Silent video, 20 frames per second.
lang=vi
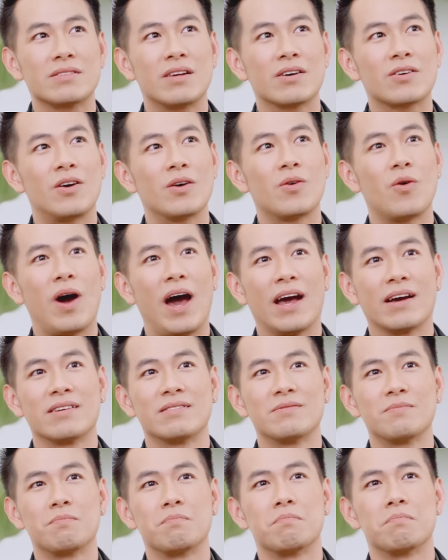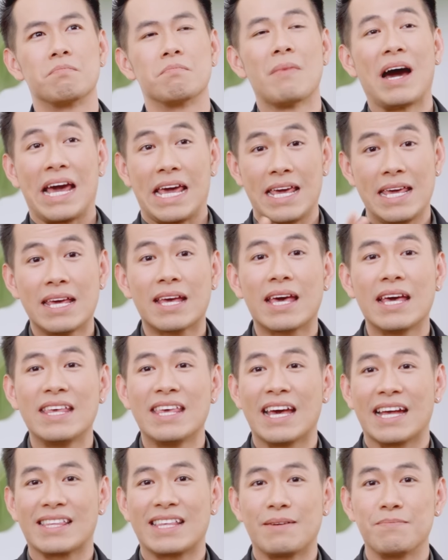nó có khoảng bảy cái
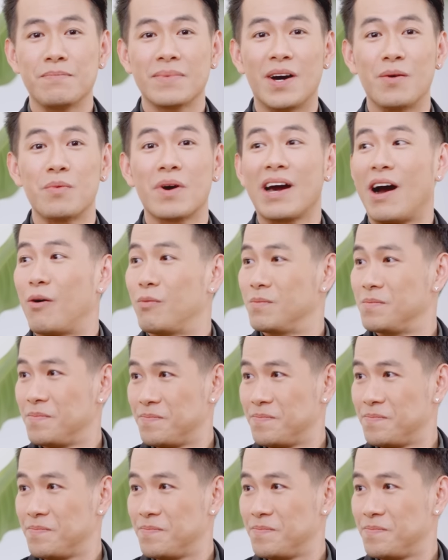nhà tắm công cộng,